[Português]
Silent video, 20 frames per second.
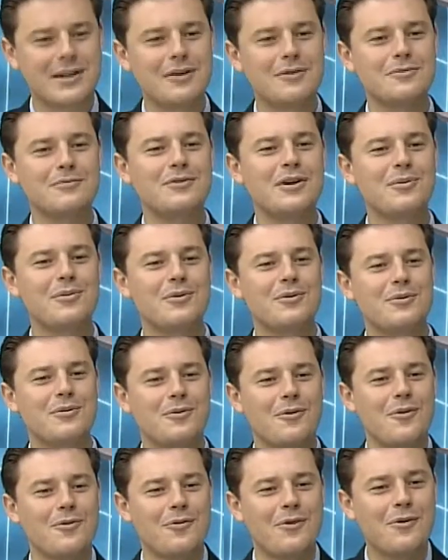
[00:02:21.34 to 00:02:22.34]
então vamos,
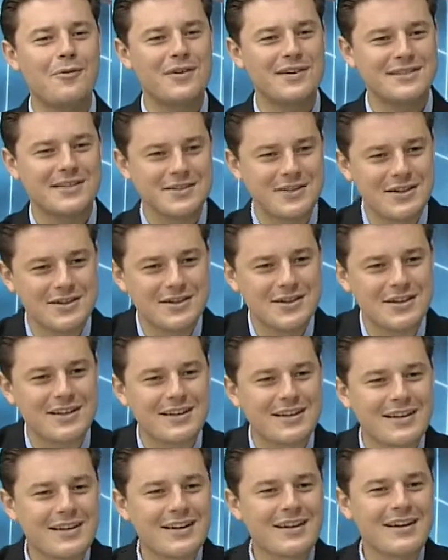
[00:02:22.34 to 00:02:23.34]
vamos ver se a
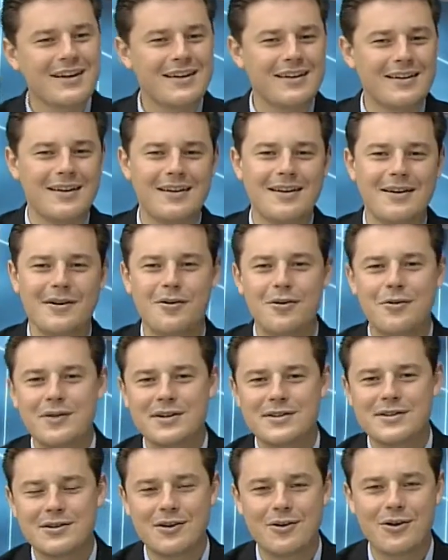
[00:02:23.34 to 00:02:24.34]
gente, é,
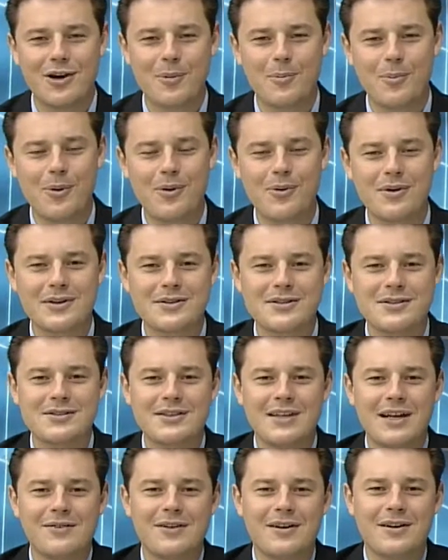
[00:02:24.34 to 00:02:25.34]
conversando agora há pouco, a gente
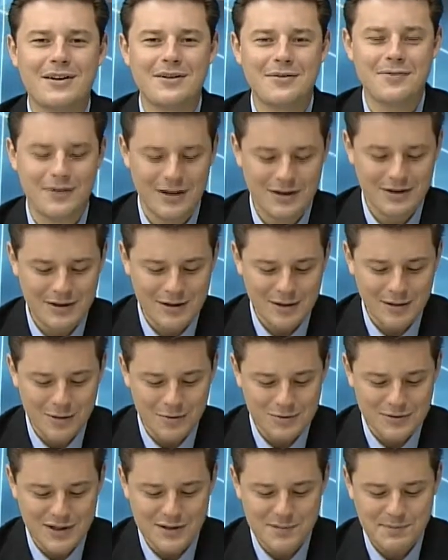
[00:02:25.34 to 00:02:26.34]
estava revendo aqui
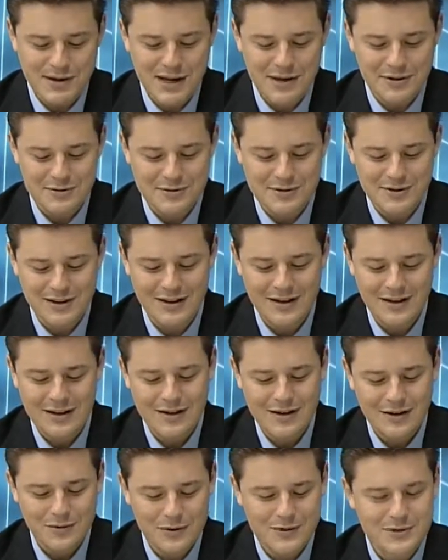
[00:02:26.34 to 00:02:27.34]
alguns aspectos, né?
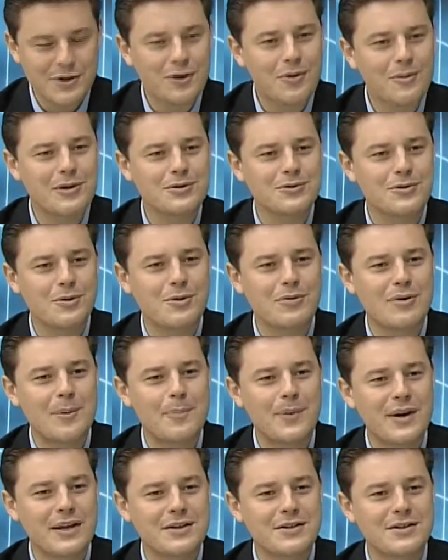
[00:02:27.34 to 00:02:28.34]
Você começou como
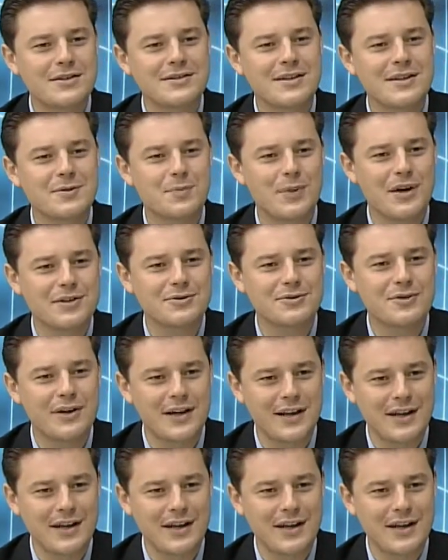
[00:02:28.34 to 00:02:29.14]
aprendiz na Expresso